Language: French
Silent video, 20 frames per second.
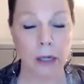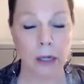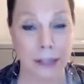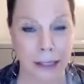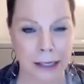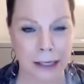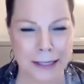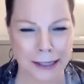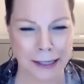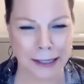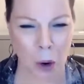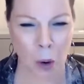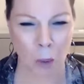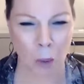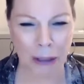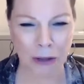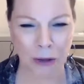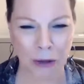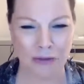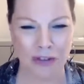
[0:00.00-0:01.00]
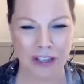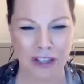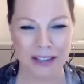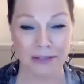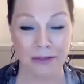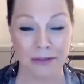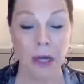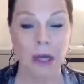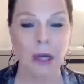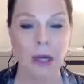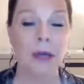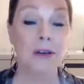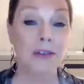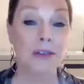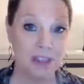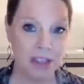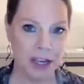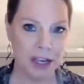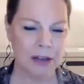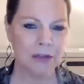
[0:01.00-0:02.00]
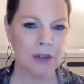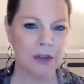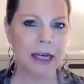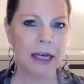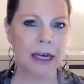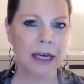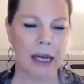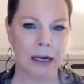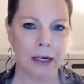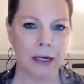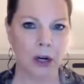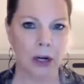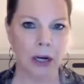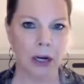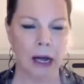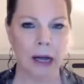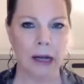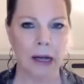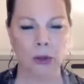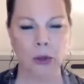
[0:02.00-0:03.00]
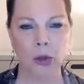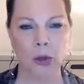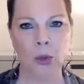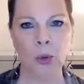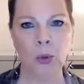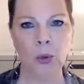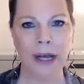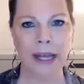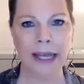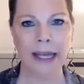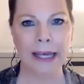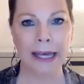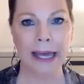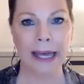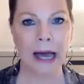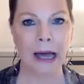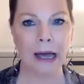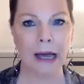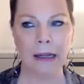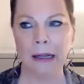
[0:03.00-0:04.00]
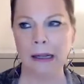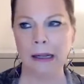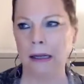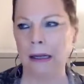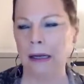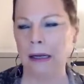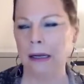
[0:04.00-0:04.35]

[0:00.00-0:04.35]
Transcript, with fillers: c'est-à-dire qu'on parle de fièvre. Fièvre égale colère, tout égale